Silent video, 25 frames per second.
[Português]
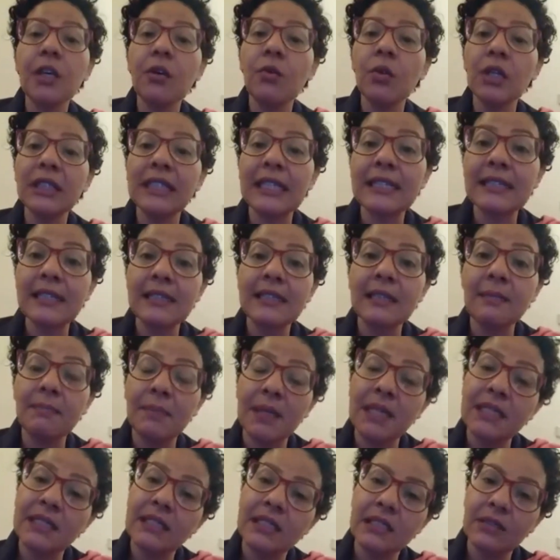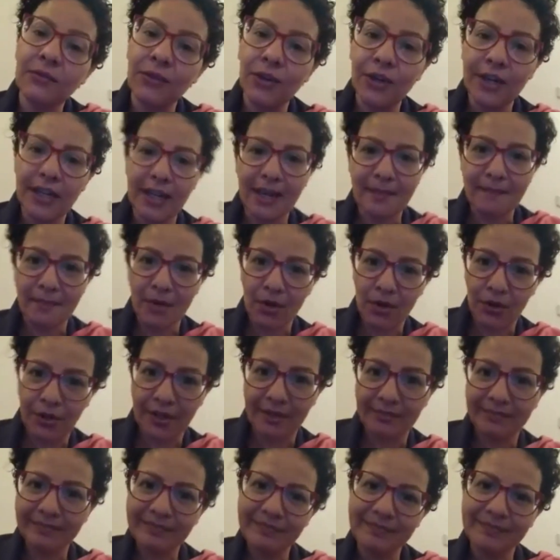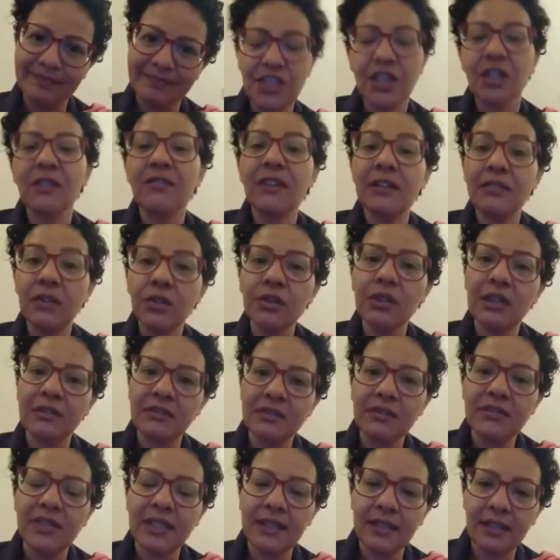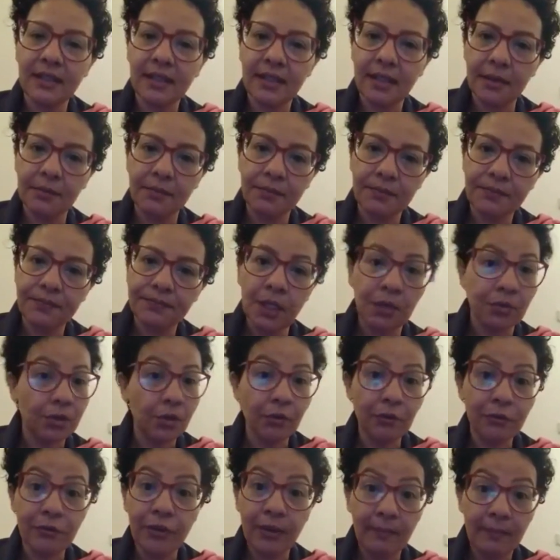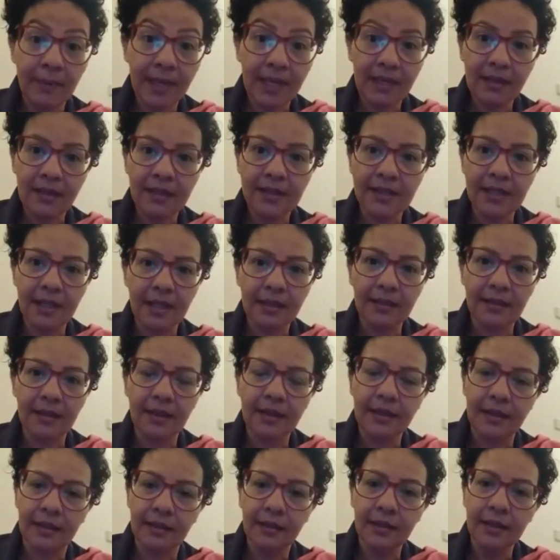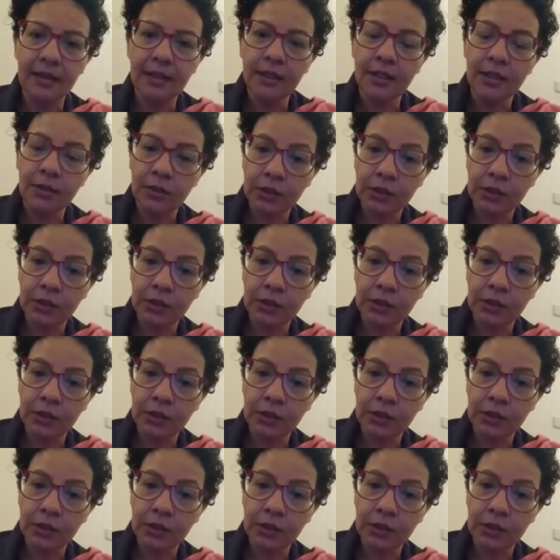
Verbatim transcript: E quando essas empresas forem embora, a gente vai voltar a viver de quê? Eu tenho família em Sertânia.